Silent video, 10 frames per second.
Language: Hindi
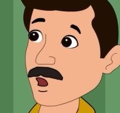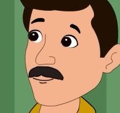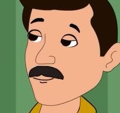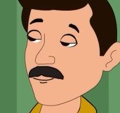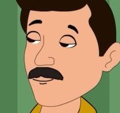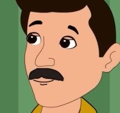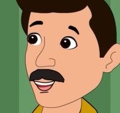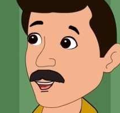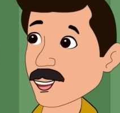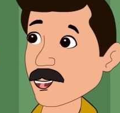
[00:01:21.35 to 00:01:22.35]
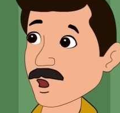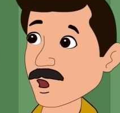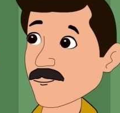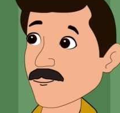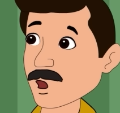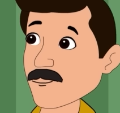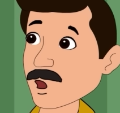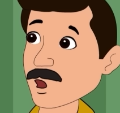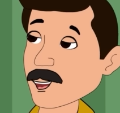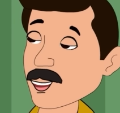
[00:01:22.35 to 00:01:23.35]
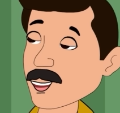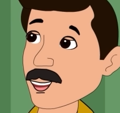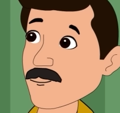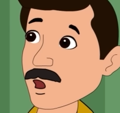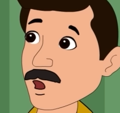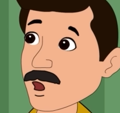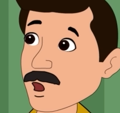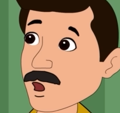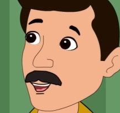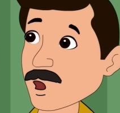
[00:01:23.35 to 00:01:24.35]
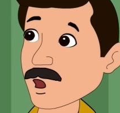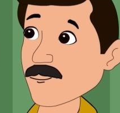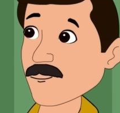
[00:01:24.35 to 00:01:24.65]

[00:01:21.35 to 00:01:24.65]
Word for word: हो फिर डबल ट्रिपल करके इंटरेस्ट वसूलते हो